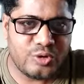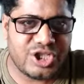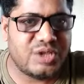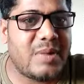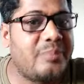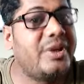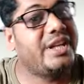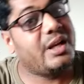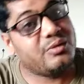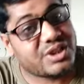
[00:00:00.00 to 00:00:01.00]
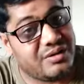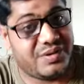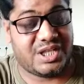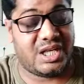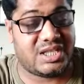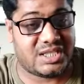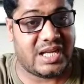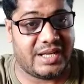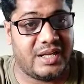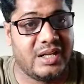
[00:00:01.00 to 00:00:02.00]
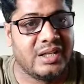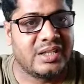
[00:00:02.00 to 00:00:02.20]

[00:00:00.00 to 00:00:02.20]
उचित मापदंड ये उसकी विशेषता है